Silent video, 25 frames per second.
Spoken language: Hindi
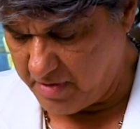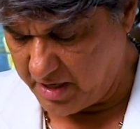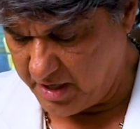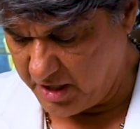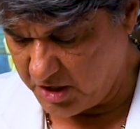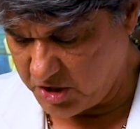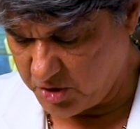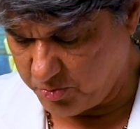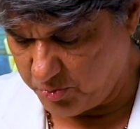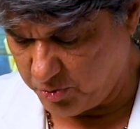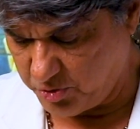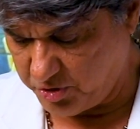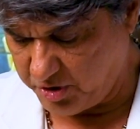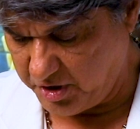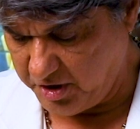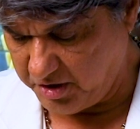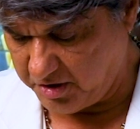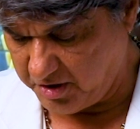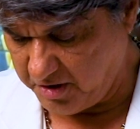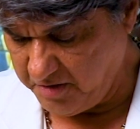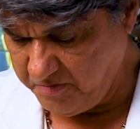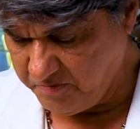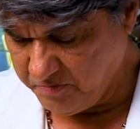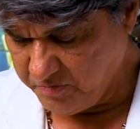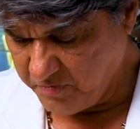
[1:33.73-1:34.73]
मानस पुत्री
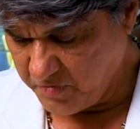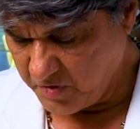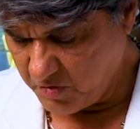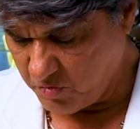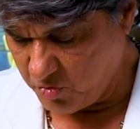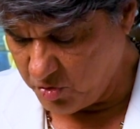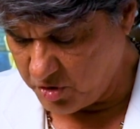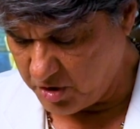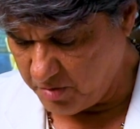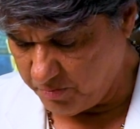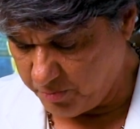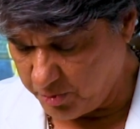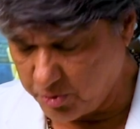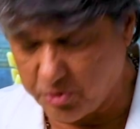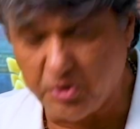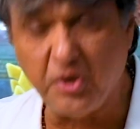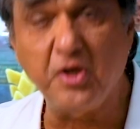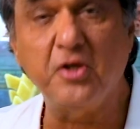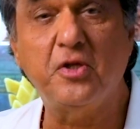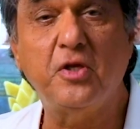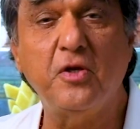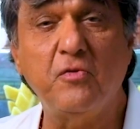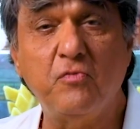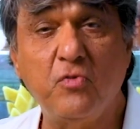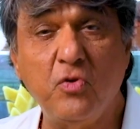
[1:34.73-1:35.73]
थी उनकी
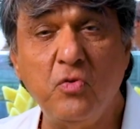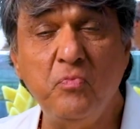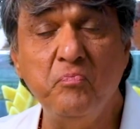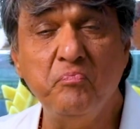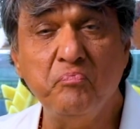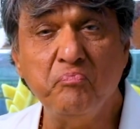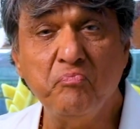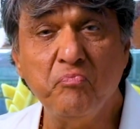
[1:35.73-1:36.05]
पुत्री थी वो